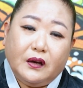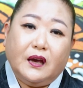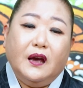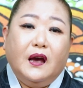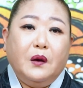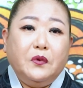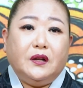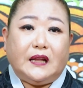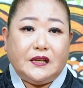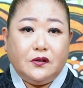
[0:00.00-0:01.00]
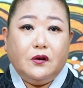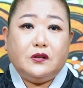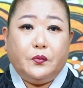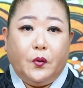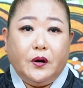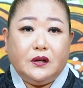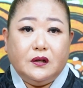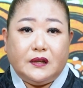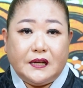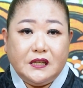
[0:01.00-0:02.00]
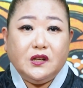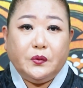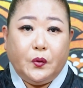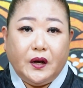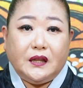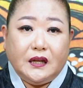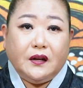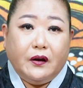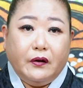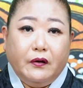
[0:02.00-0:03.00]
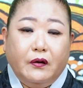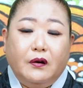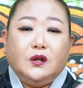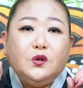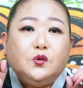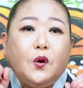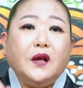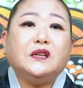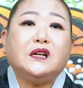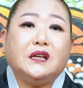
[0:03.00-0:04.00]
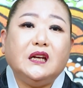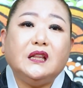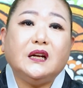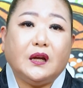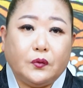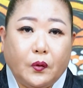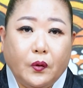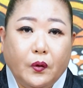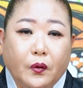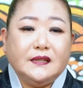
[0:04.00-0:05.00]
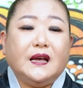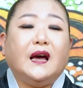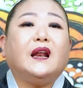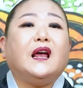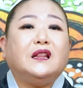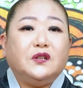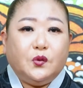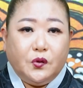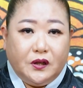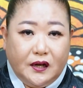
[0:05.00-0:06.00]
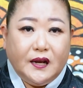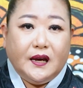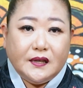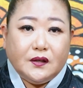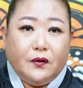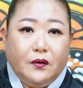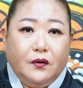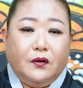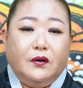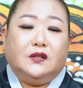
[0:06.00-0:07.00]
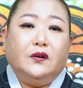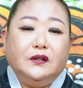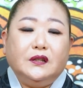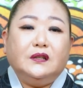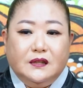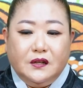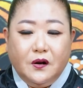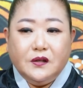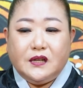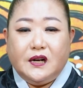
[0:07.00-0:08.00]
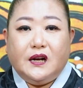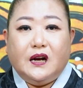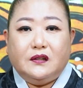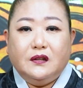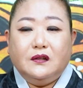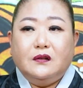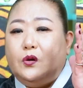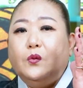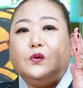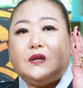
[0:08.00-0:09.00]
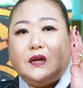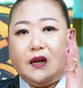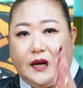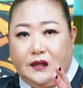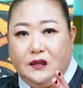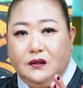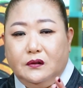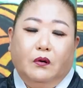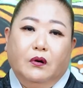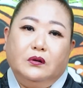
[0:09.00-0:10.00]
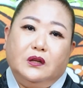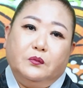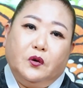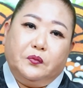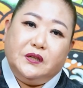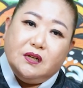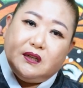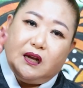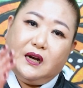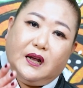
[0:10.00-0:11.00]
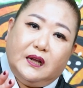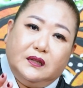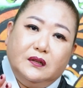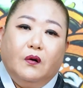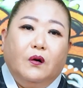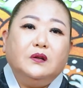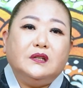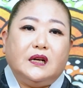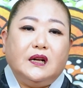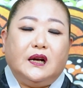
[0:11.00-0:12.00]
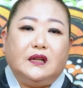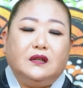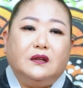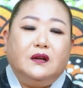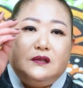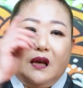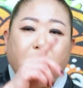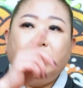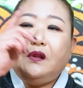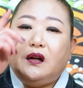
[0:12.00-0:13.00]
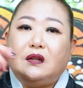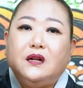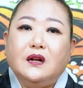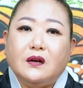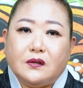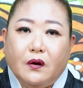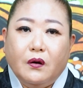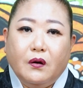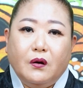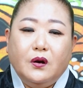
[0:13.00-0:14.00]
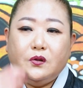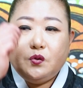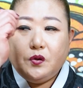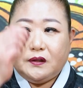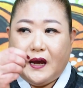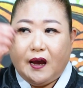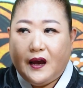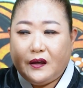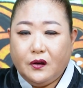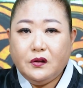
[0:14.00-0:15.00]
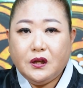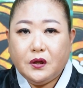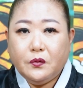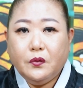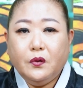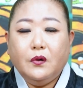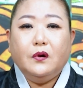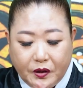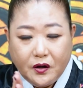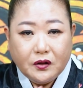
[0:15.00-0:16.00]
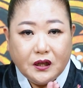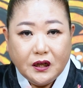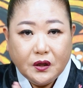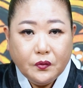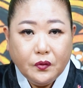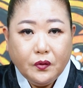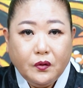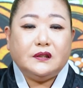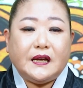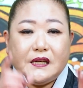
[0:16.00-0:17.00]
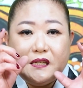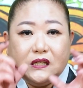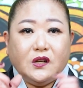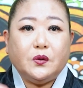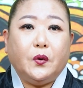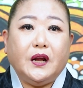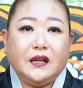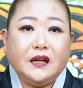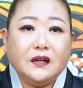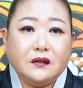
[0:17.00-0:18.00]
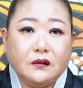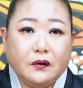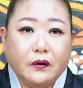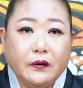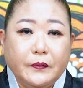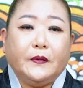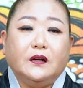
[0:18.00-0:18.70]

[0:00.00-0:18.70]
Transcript: 이게 하면은 다 써서 그걸 다 찍어서 보내드려요. 그 초 한 자를 키 그래도 살아있는 초를 키라 해서 저는 일월산을 가든 청록산을 가든 어디 뭐 비설산을 가든 어디 산을 가든 세 군데를 들려서 초를 다 켜드리고 빌어드리고 사진 찍어서 보내드리거든요.